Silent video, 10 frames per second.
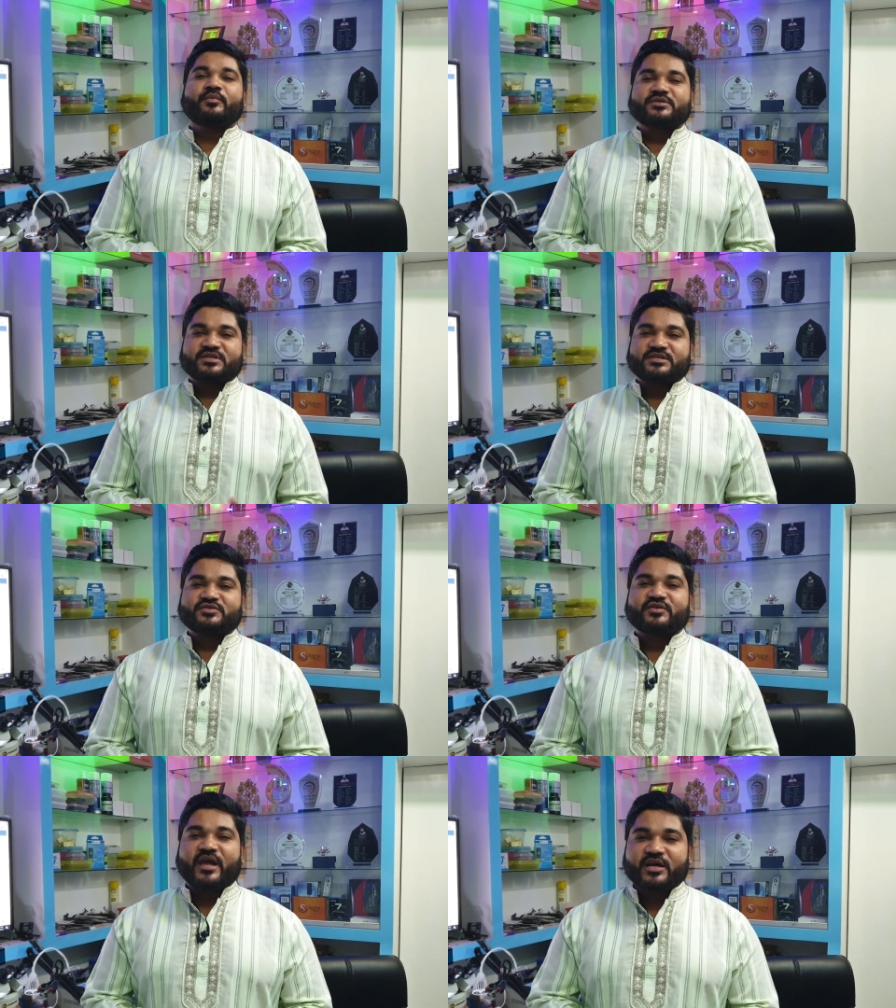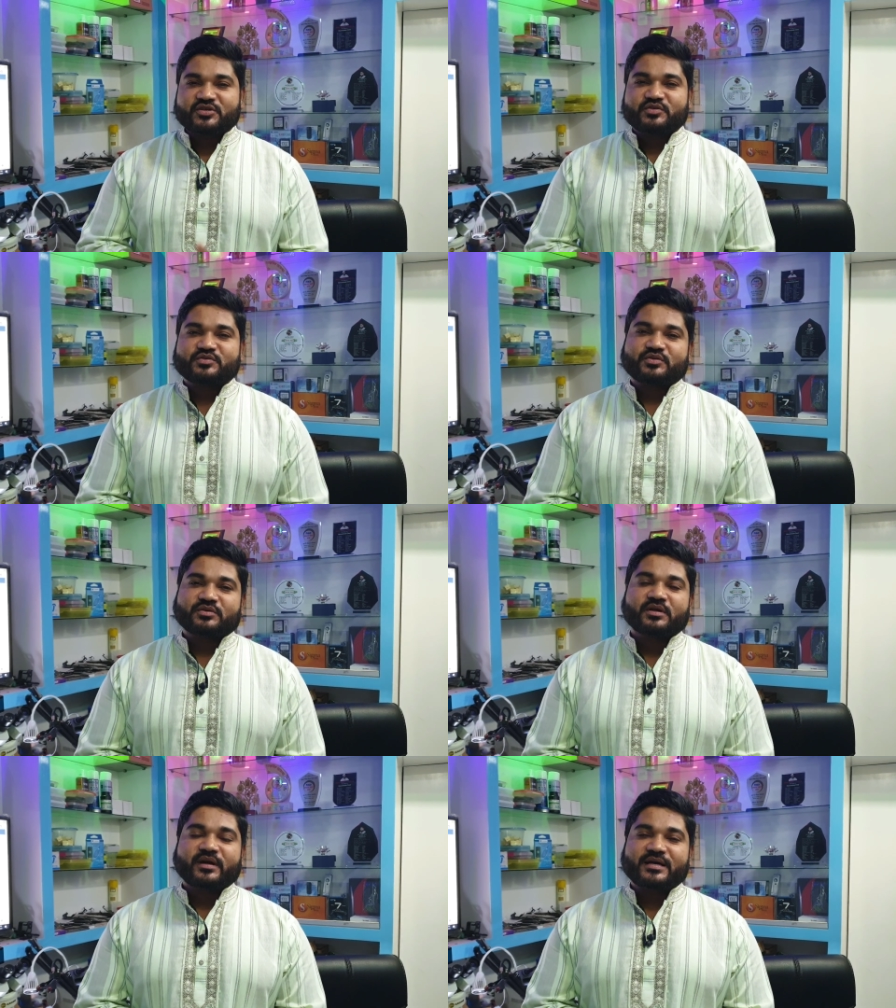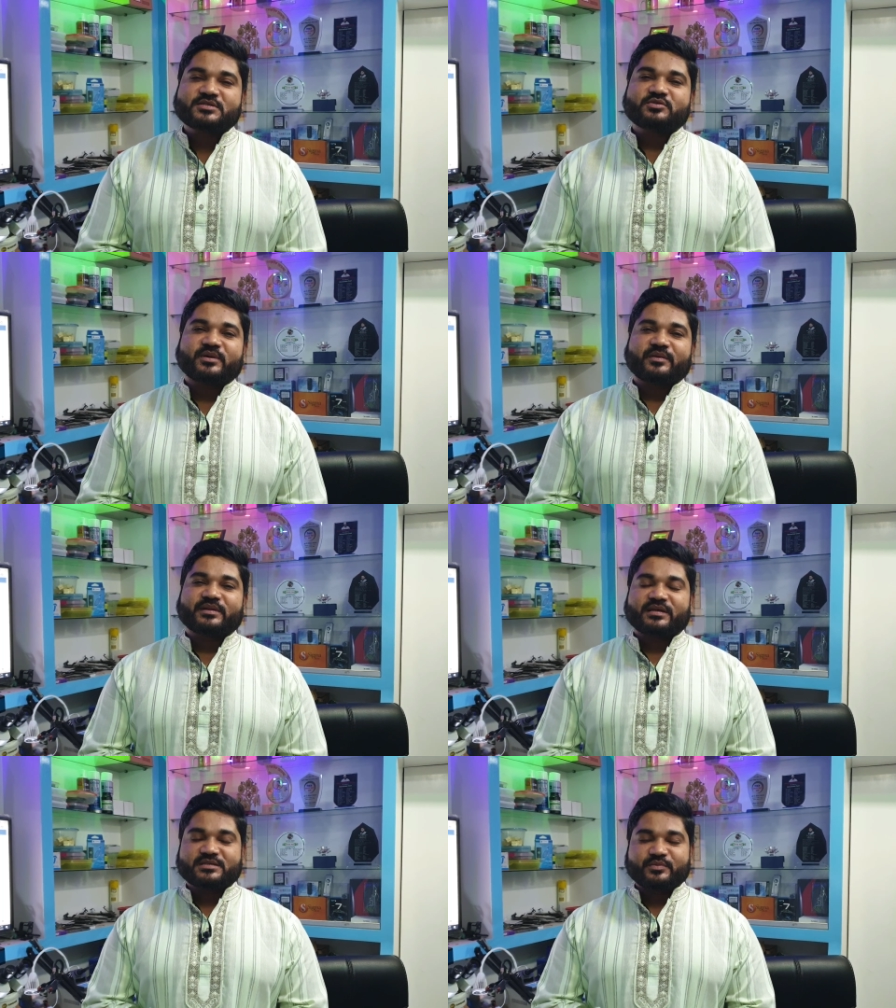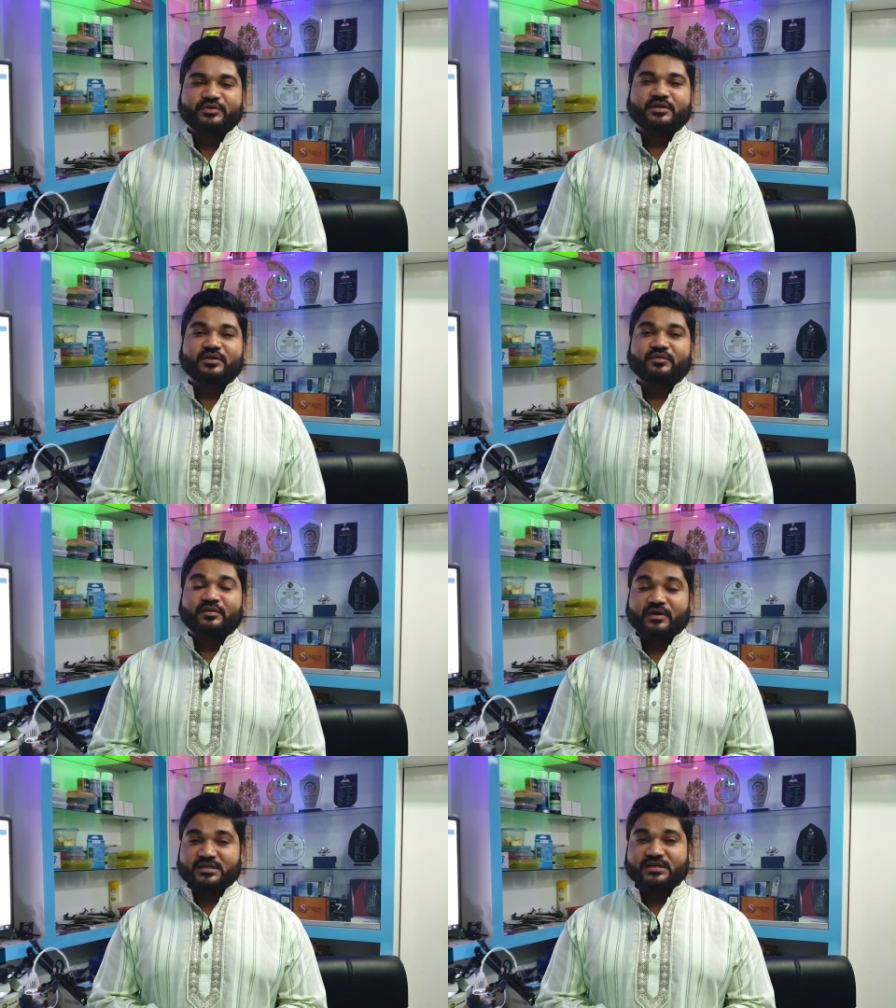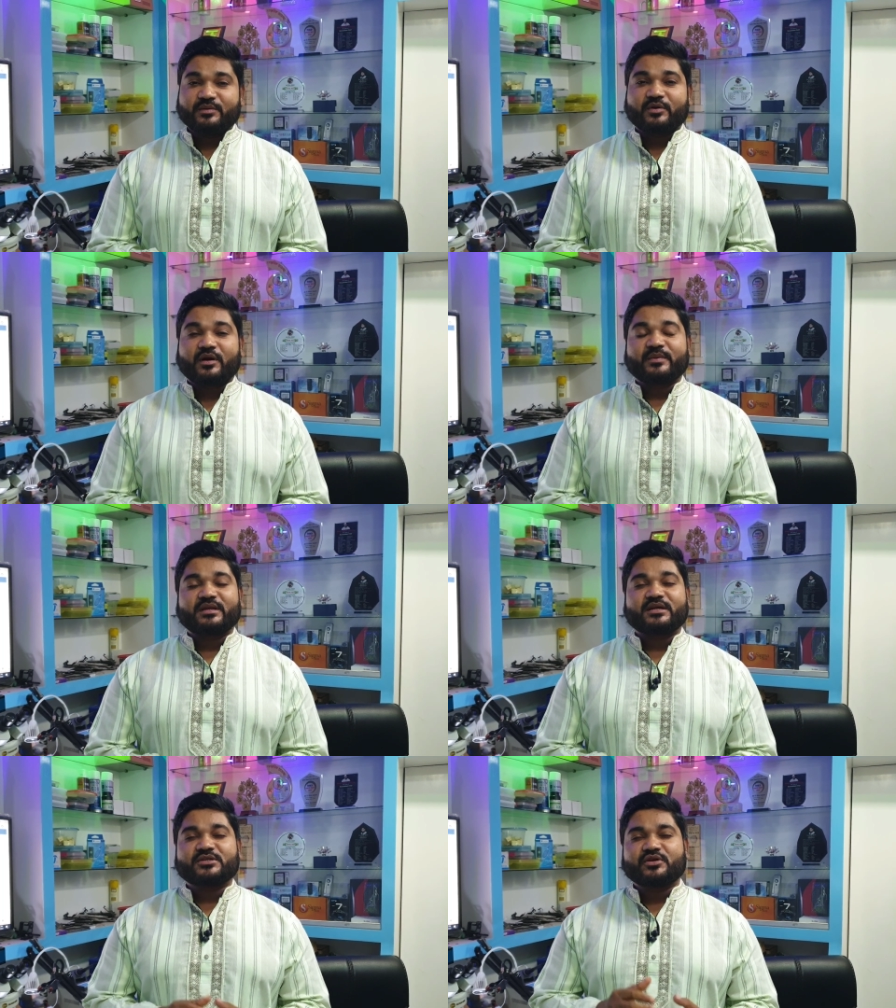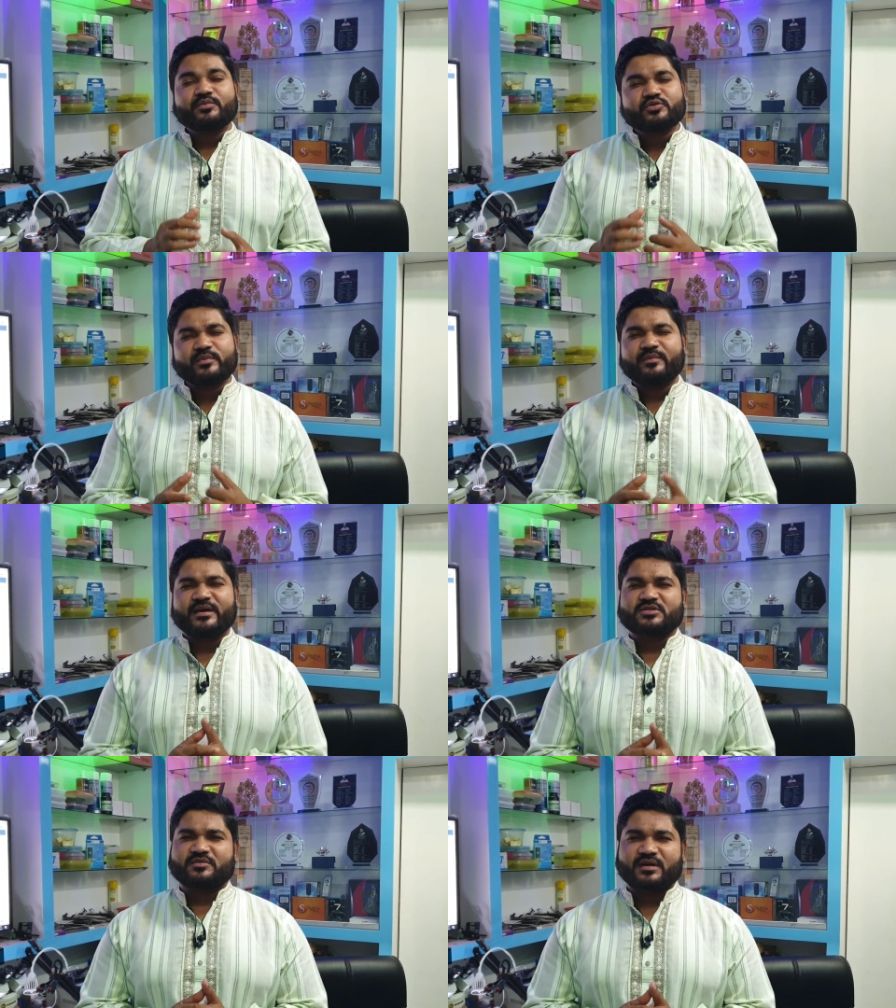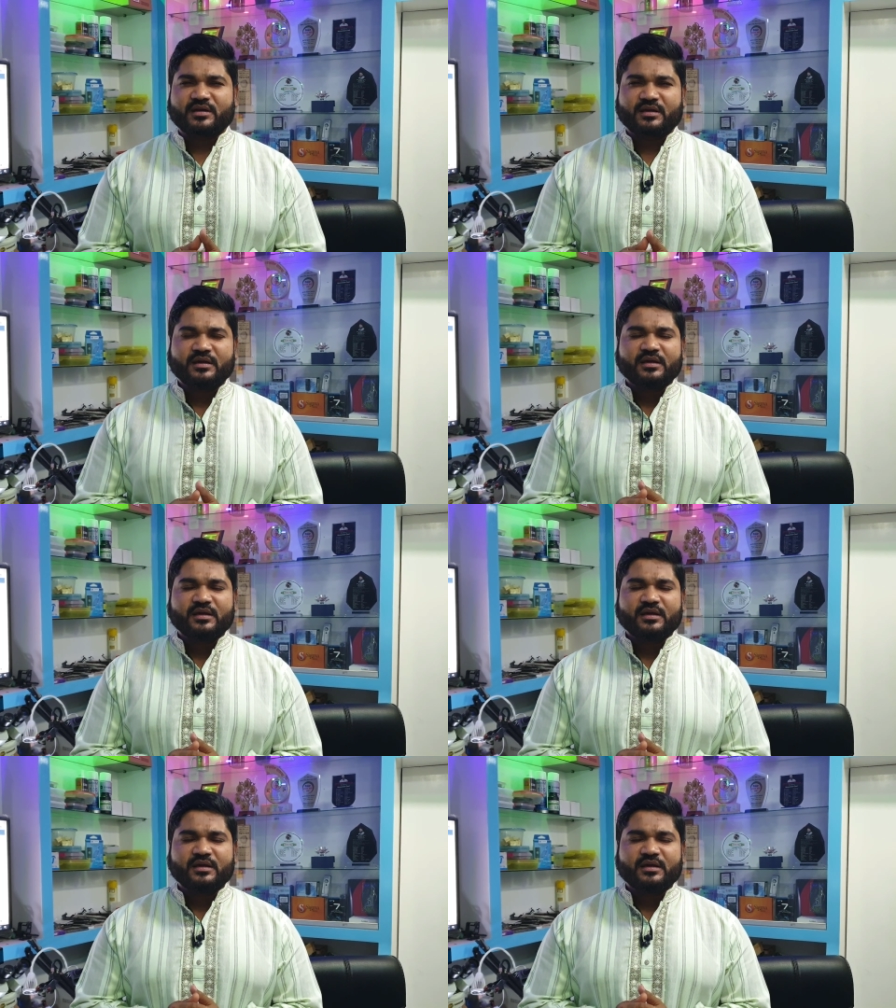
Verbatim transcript: পঞ্চাশ জন একশো জন কাস্টমার আমাদের কাছে প্রতিনিয়ত আসে এবং আমাদেরকে সবসময় ব্যস্ত রাখে